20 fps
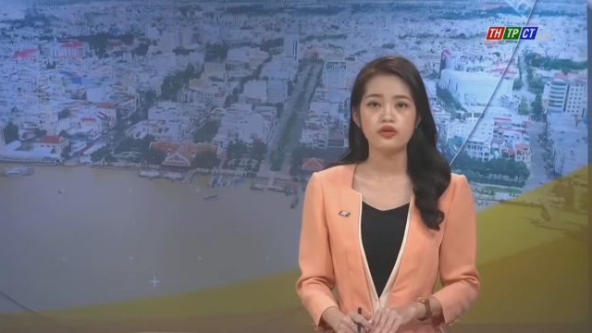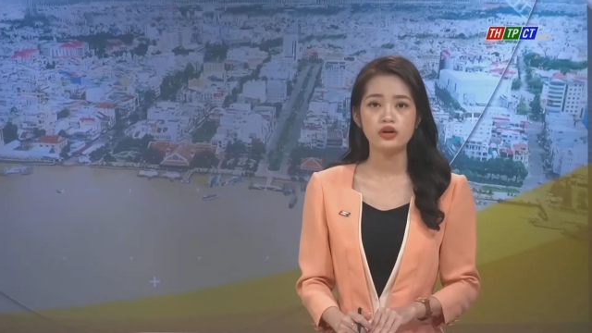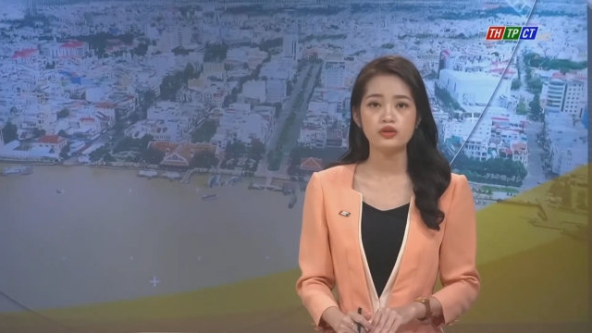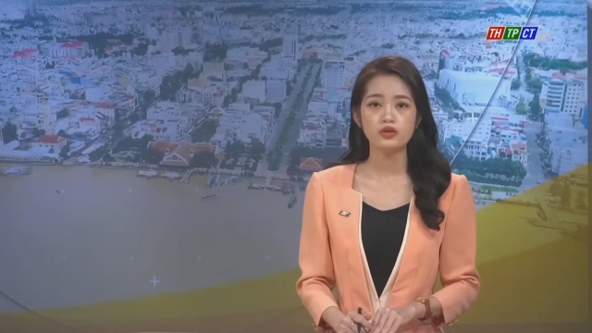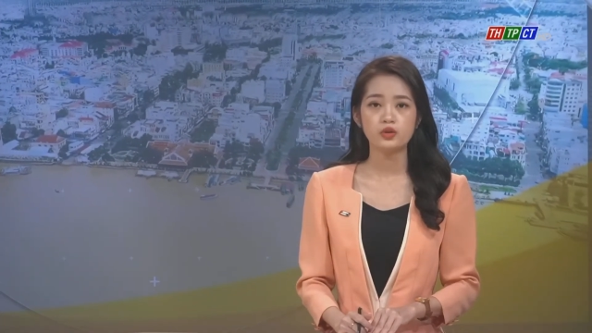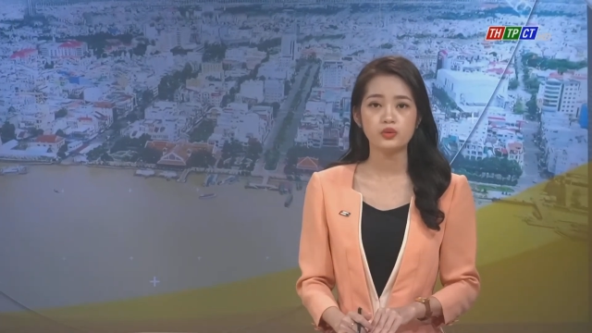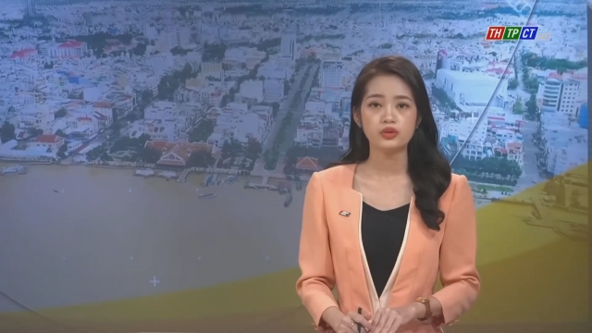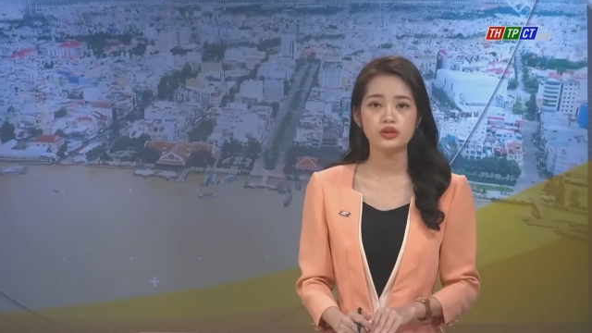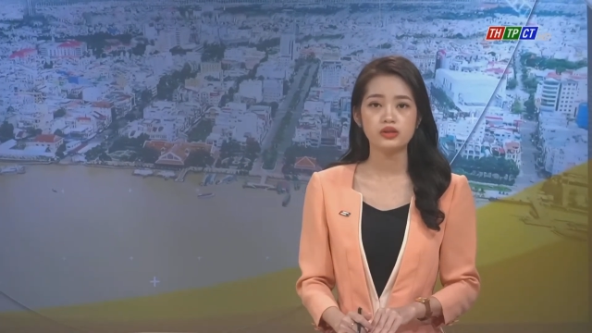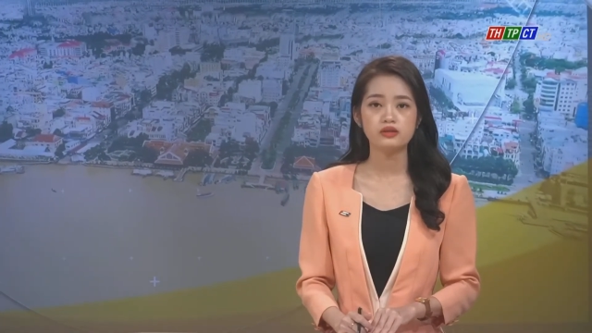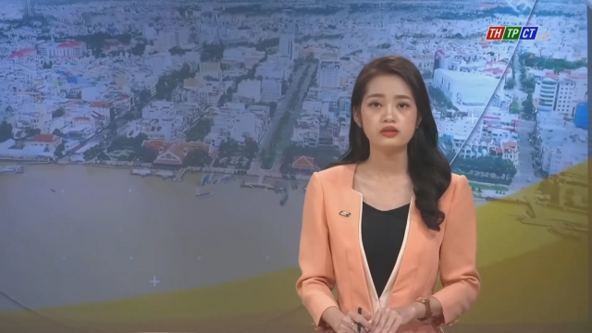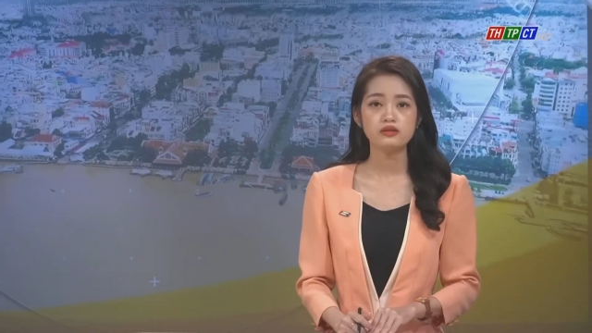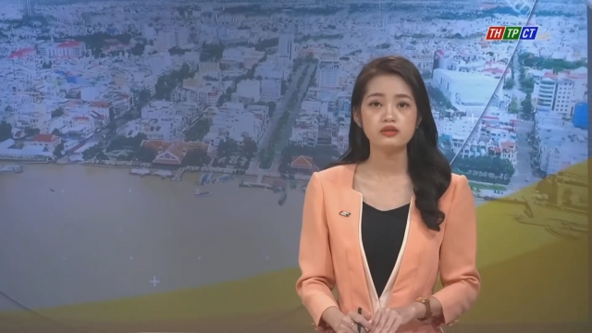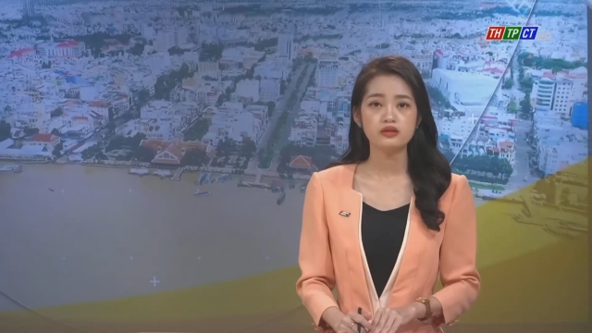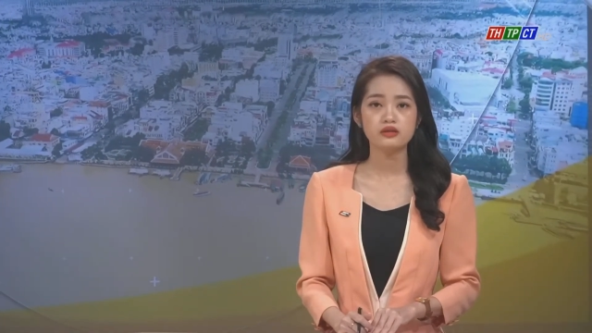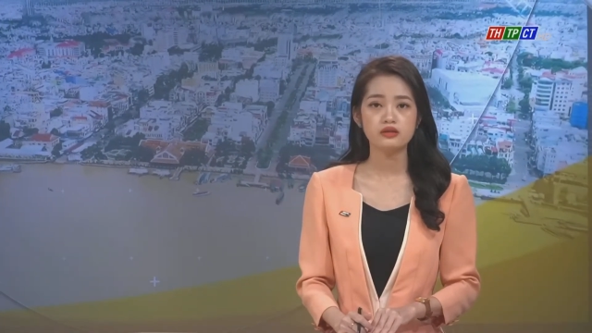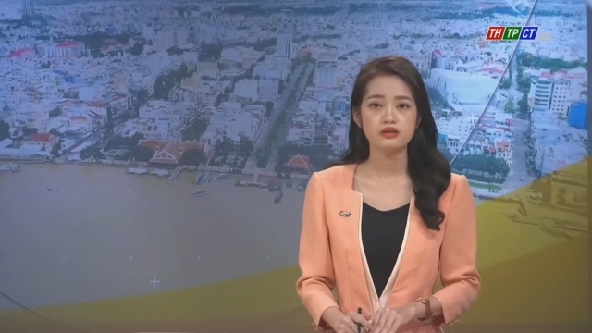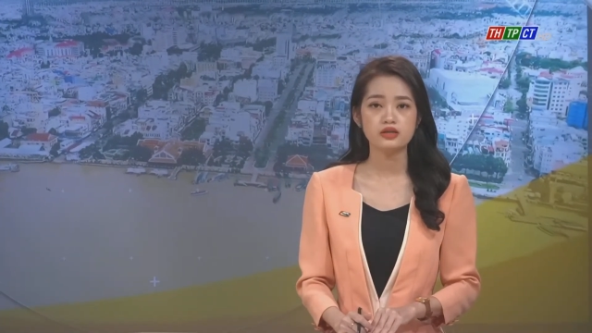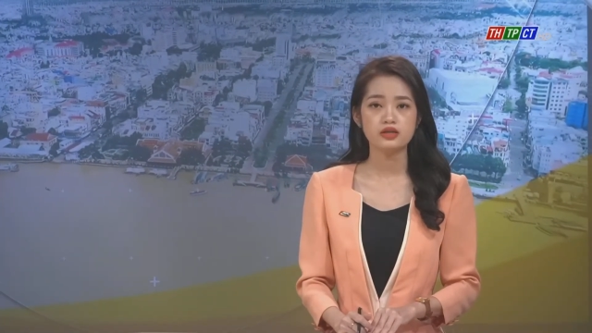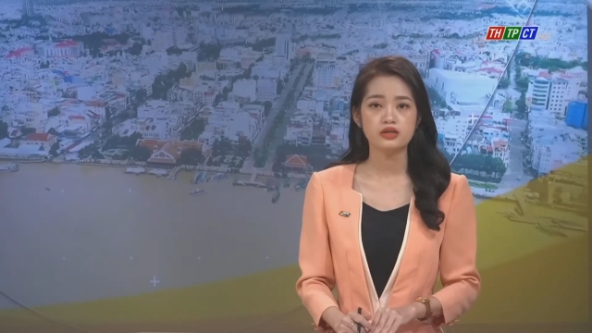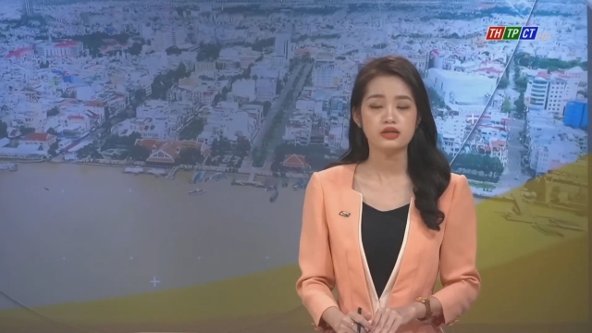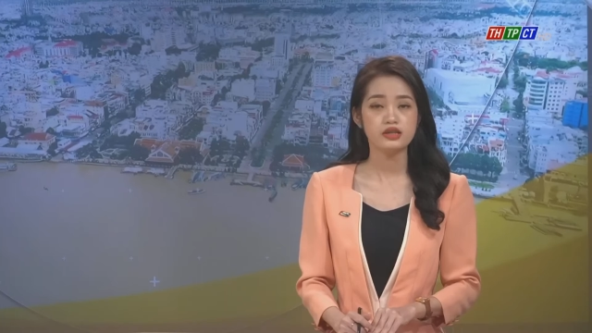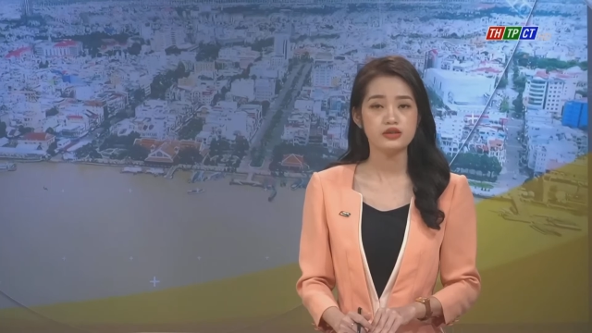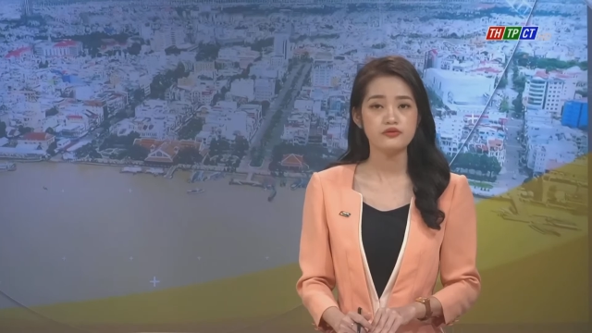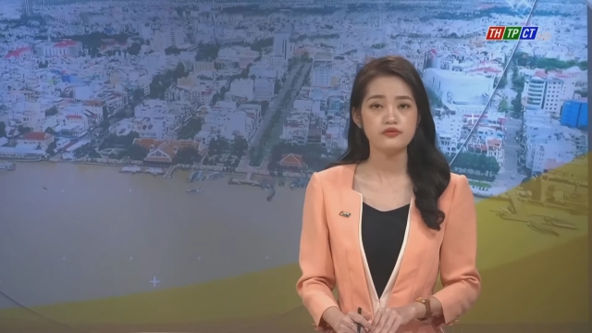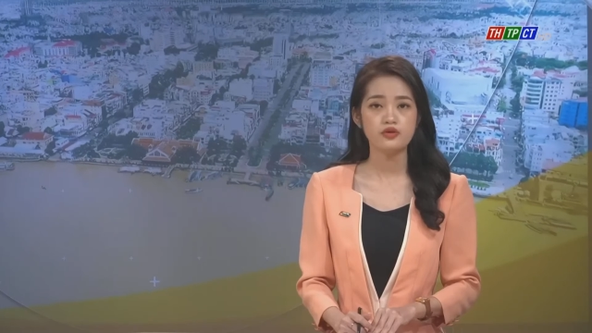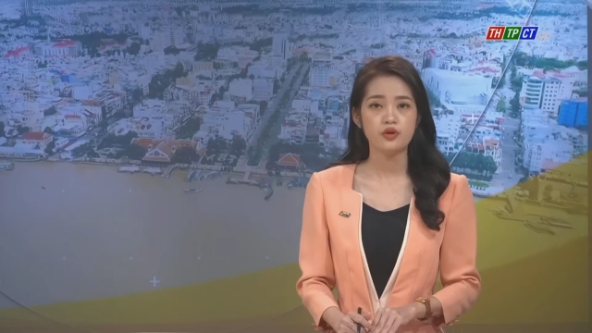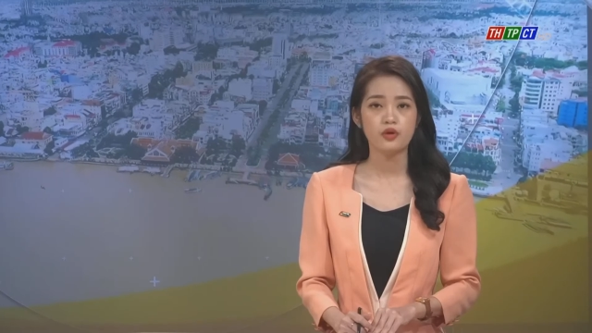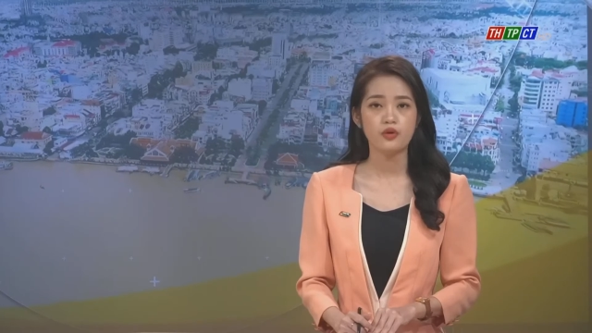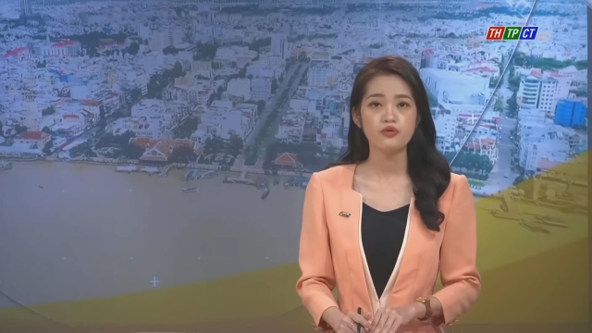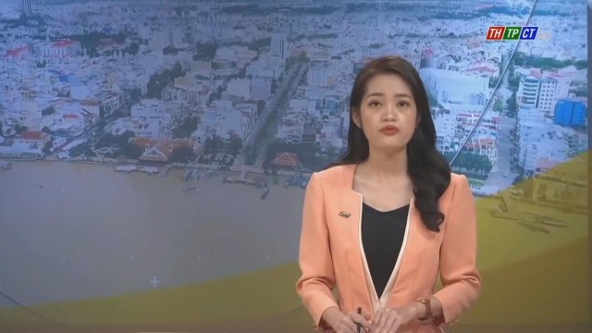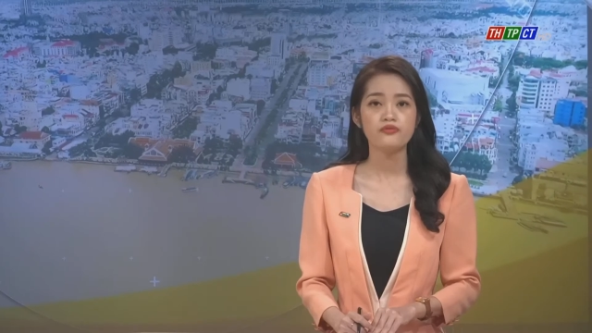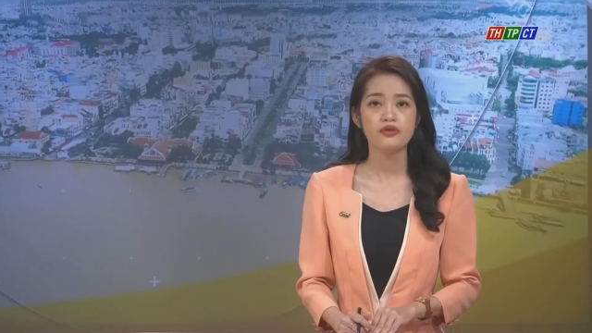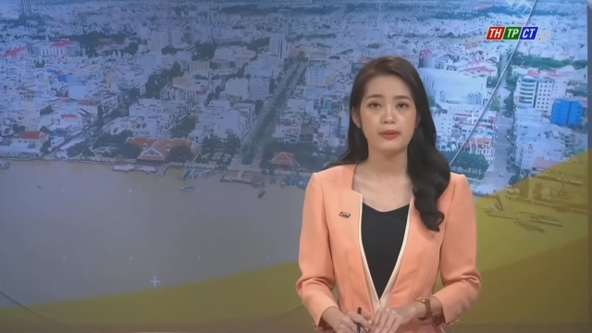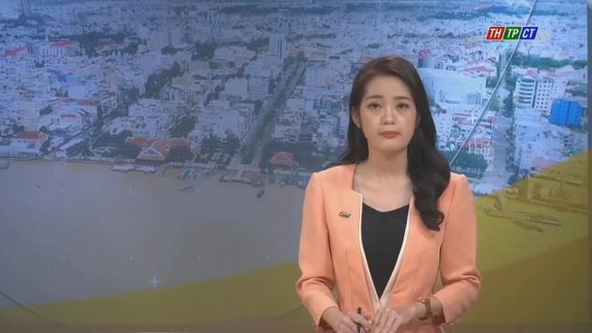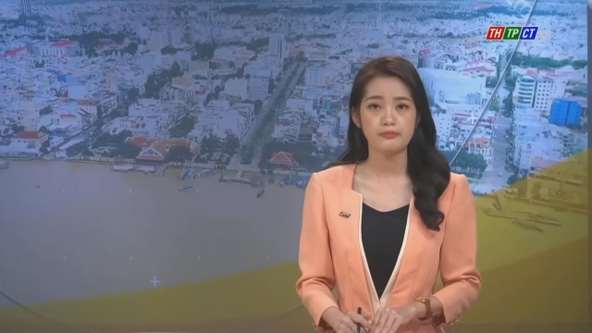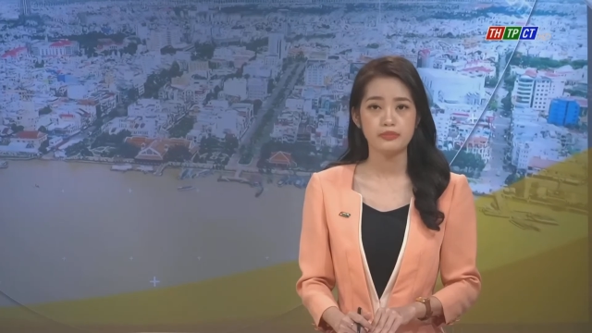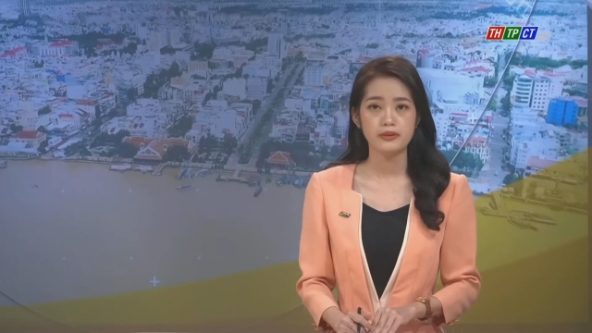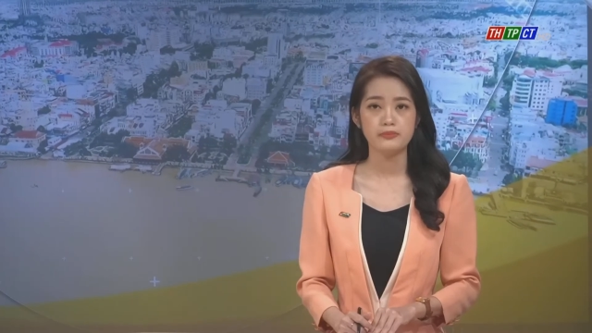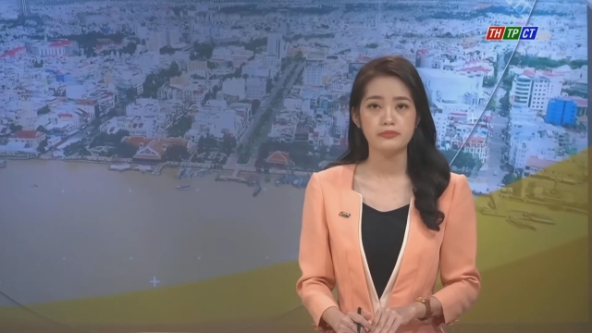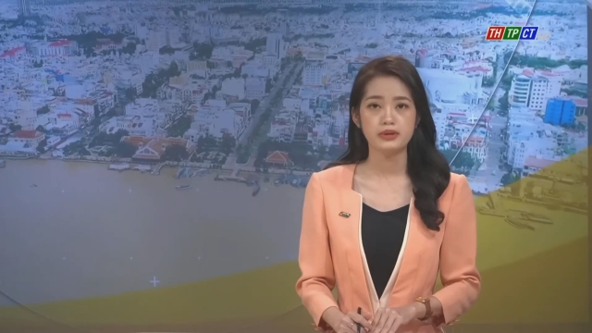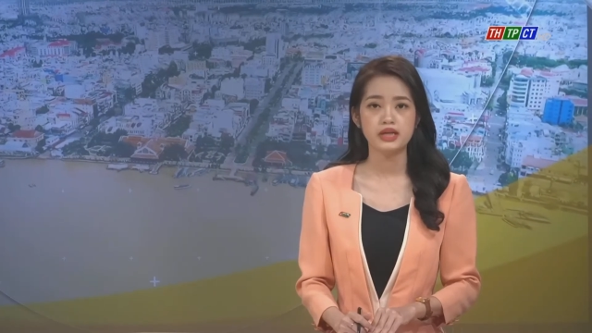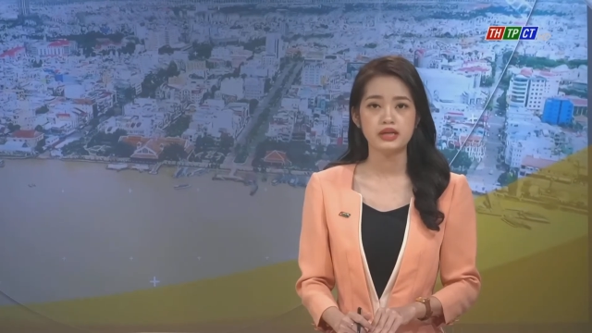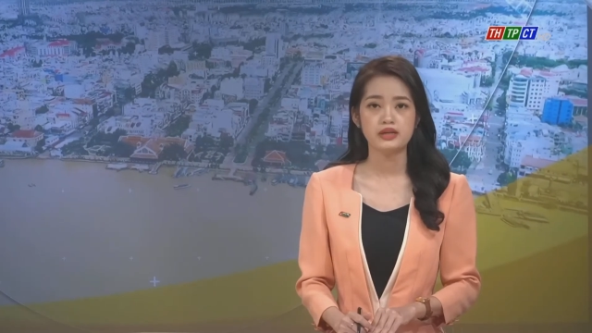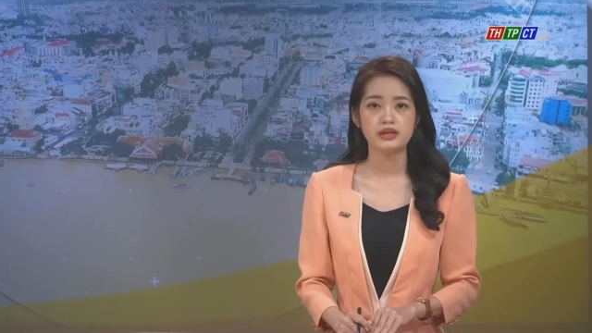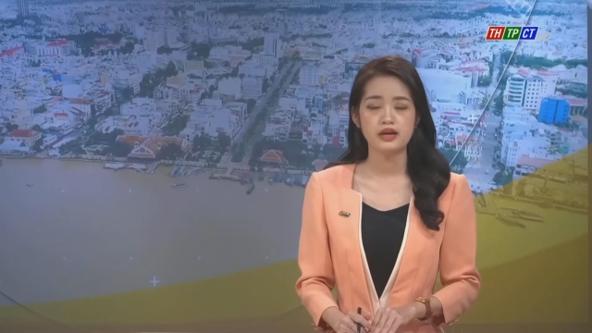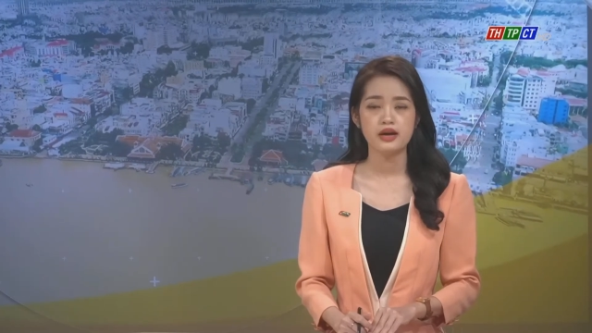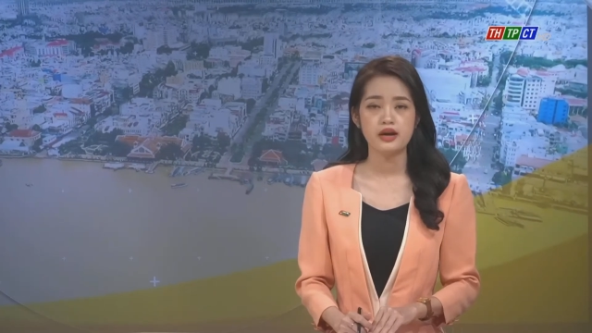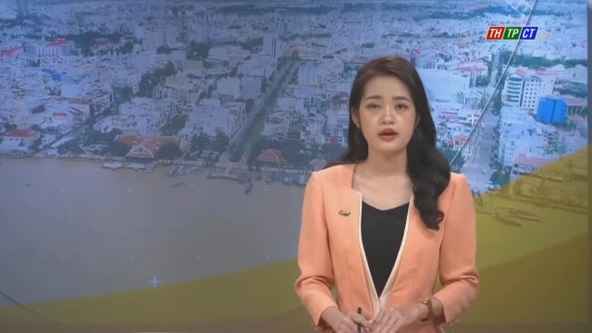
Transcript: Phó Thủ tướng Thường trực Chính phủ Phạm Bình Minh